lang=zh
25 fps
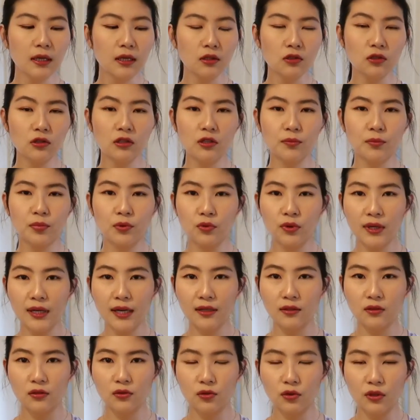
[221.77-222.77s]
就是不会
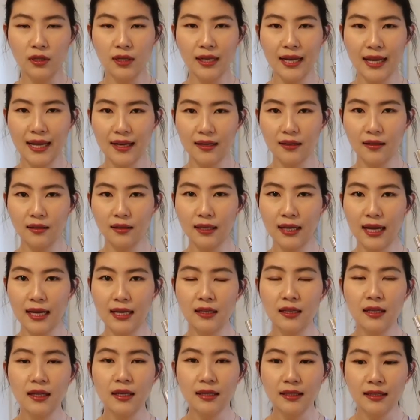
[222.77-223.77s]
让你觉得脸很
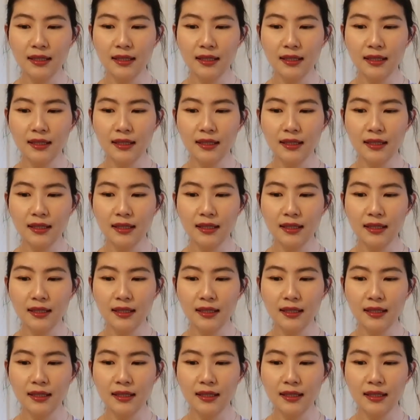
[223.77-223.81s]
干。